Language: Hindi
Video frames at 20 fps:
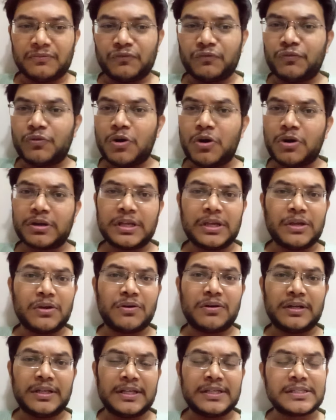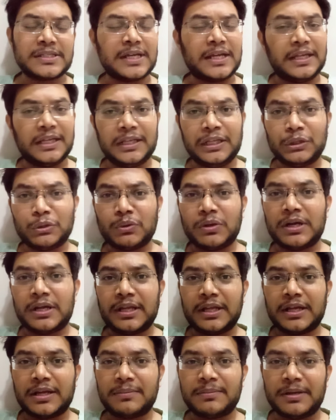वॉकिंग ऑडियंस आएगी तो
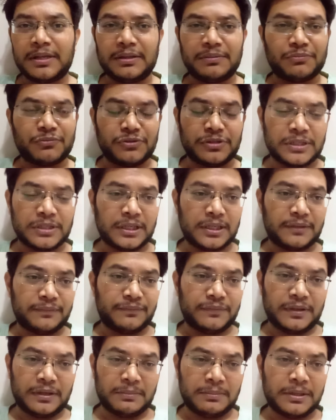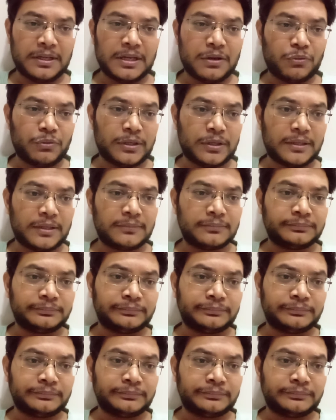आएगा भाई मुझे फिर भी डाउट है